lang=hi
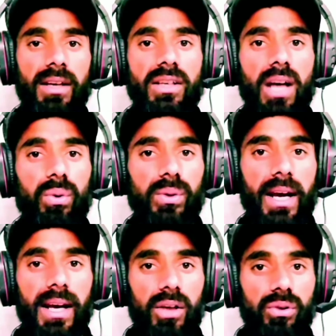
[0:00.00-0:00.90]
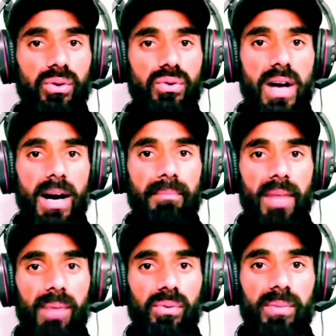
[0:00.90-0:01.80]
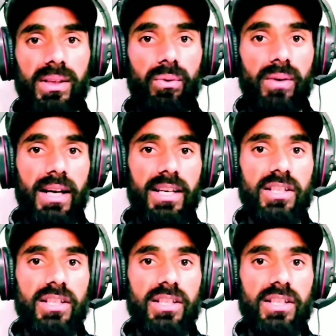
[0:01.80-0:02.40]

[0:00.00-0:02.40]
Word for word: क्या होता है तो दोस्तों अब मैं आपको बताऊंगा